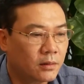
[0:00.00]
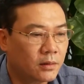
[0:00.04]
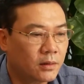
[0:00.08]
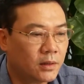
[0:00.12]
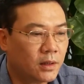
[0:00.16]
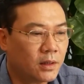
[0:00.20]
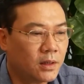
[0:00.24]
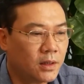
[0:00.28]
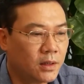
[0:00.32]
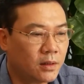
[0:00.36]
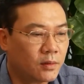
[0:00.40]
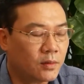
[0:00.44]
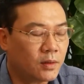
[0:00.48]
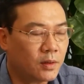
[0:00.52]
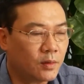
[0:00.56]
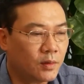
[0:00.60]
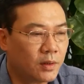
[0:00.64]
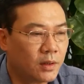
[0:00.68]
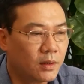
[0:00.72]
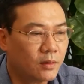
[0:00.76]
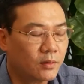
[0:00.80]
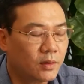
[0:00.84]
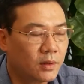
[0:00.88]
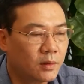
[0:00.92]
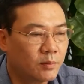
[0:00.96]
rất nhiều cái
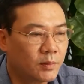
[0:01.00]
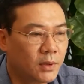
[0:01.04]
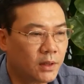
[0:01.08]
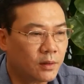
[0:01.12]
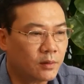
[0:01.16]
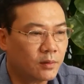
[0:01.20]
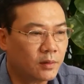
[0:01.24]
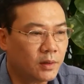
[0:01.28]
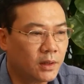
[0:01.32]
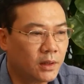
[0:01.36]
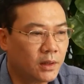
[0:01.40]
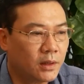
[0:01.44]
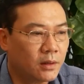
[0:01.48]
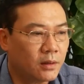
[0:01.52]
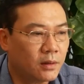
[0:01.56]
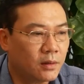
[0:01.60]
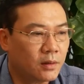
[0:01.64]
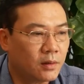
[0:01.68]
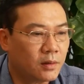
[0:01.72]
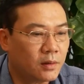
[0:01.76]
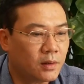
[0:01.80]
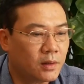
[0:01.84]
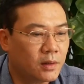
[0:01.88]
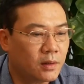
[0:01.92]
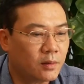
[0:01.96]
hoạt động thương mại quốc tế
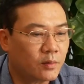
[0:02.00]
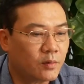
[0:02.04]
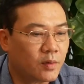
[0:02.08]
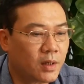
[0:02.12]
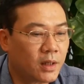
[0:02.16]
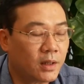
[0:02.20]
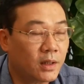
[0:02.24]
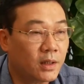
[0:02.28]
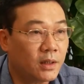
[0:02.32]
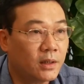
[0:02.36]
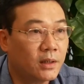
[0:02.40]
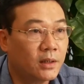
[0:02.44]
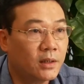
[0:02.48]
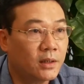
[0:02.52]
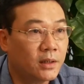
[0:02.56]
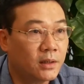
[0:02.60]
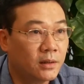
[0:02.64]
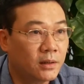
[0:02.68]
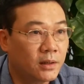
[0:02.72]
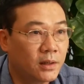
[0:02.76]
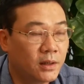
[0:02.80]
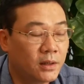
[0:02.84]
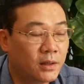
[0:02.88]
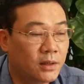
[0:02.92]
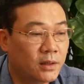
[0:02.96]
nó liên quan đến
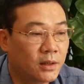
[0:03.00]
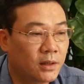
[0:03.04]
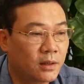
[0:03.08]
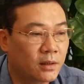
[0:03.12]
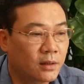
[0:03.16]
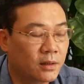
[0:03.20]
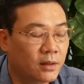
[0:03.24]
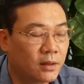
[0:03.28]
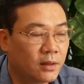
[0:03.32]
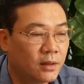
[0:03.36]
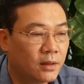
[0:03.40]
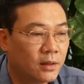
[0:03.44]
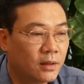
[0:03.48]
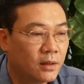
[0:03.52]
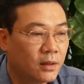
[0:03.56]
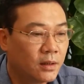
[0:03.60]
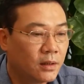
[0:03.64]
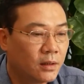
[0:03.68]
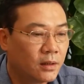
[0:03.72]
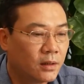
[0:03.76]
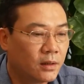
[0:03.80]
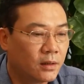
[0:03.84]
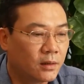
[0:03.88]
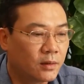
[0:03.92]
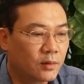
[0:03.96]
thị trường
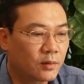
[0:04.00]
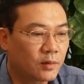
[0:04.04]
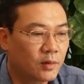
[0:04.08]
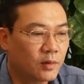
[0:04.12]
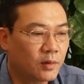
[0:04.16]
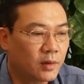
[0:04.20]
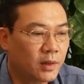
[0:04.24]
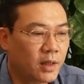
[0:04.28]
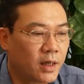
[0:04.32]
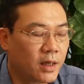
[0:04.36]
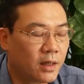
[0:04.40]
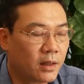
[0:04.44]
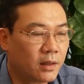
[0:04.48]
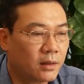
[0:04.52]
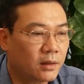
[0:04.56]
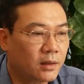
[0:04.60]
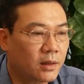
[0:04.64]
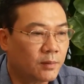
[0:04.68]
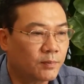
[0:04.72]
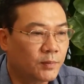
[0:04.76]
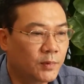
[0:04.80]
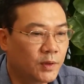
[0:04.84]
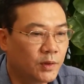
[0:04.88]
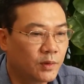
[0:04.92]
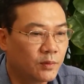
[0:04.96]
thì chúng tôi đang
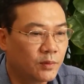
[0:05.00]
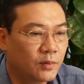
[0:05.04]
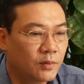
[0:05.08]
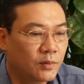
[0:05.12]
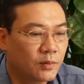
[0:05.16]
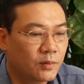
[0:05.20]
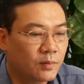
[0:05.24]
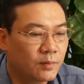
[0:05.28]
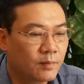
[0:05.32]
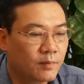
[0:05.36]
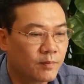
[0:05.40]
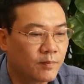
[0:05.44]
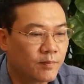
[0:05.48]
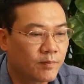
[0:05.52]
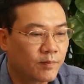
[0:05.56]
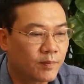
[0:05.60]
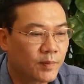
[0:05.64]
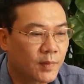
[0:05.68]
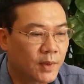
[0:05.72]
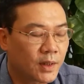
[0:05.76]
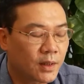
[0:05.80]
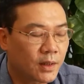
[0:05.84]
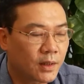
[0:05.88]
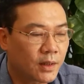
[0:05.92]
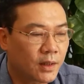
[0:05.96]
tập trung
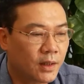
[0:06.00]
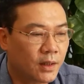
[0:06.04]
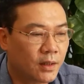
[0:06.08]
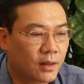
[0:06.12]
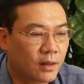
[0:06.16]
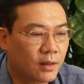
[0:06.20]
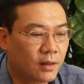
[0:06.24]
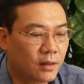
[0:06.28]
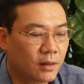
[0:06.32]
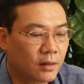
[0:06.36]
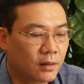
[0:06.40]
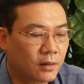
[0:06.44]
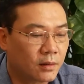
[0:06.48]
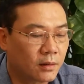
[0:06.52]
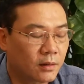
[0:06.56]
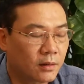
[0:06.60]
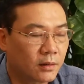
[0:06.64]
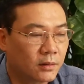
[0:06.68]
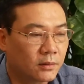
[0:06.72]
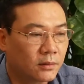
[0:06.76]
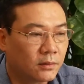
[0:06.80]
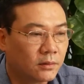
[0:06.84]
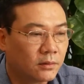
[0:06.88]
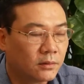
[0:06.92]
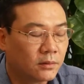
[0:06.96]
để
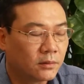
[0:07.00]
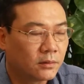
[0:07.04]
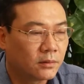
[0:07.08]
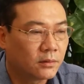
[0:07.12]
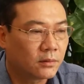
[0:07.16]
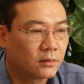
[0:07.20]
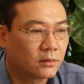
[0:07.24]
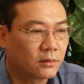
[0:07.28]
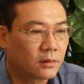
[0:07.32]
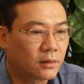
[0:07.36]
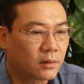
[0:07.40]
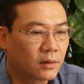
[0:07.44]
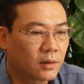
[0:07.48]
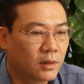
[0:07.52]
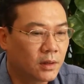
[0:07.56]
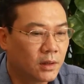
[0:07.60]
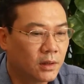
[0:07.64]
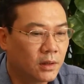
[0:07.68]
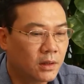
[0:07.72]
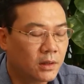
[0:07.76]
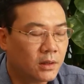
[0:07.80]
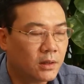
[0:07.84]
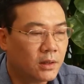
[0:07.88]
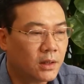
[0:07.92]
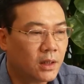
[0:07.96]
ừ,
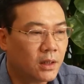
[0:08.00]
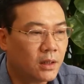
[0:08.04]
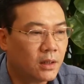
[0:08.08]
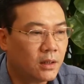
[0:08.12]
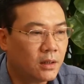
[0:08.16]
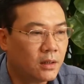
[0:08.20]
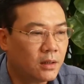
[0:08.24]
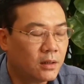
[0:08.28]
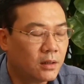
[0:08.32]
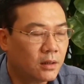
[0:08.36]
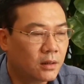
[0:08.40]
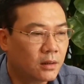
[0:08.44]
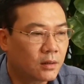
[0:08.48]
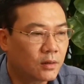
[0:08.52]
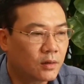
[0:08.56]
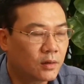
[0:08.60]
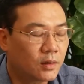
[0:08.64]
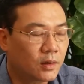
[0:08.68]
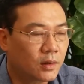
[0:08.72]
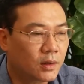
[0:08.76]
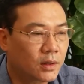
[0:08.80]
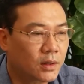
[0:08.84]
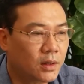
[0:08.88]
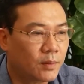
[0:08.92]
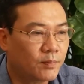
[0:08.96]
hướng dẫn
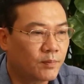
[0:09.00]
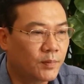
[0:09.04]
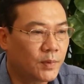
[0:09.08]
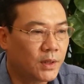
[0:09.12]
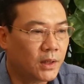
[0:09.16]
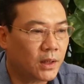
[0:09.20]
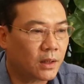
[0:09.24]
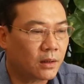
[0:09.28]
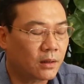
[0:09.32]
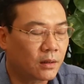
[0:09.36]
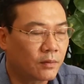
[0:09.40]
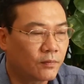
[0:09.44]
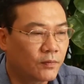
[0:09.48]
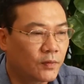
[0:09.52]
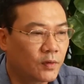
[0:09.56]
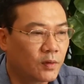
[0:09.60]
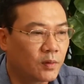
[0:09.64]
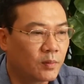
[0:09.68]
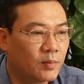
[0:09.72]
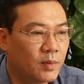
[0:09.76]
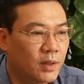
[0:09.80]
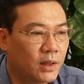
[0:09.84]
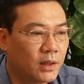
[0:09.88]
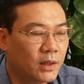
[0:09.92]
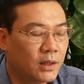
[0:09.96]
rồi cập nhật
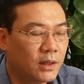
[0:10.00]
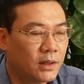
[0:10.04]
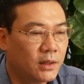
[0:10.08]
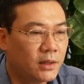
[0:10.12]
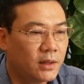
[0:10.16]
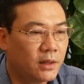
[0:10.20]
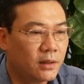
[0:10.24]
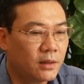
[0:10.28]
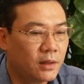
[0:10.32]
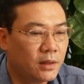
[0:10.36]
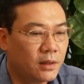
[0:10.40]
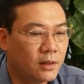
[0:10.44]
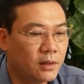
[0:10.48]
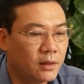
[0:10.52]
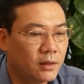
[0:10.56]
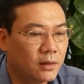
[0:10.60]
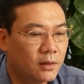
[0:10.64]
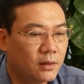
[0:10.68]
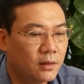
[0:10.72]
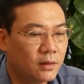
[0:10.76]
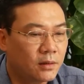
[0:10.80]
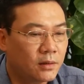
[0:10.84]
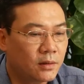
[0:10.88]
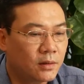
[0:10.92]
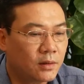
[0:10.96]
phổ biến cái kiến thức
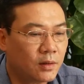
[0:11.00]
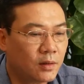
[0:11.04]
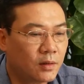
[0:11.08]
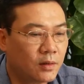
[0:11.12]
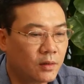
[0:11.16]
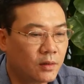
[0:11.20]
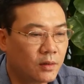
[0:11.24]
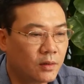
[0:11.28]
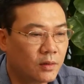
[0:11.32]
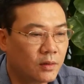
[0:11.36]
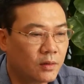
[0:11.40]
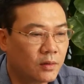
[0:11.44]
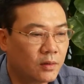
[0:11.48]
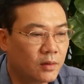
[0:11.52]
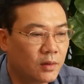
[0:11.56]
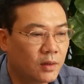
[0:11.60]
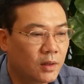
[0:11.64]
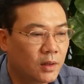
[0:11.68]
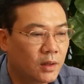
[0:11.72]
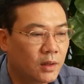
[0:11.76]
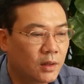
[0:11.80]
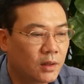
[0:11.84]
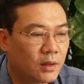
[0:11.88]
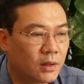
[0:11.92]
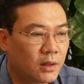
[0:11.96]
cho
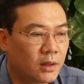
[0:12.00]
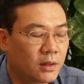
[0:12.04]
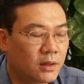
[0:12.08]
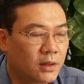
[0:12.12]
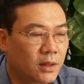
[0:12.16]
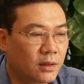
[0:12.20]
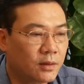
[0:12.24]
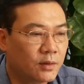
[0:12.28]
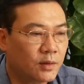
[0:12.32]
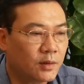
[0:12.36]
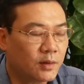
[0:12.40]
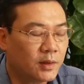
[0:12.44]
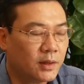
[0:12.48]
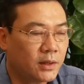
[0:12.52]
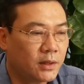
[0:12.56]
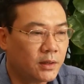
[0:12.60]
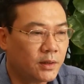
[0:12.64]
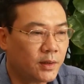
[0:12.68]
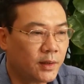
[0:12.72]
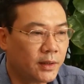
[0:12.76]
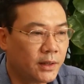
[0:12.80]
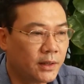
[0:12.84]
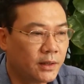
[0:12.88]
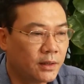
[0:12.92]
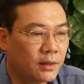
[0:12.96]
người sản xuất kinh
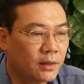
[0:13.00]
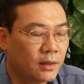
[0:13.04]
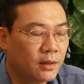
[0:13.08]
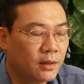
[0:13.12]
doanh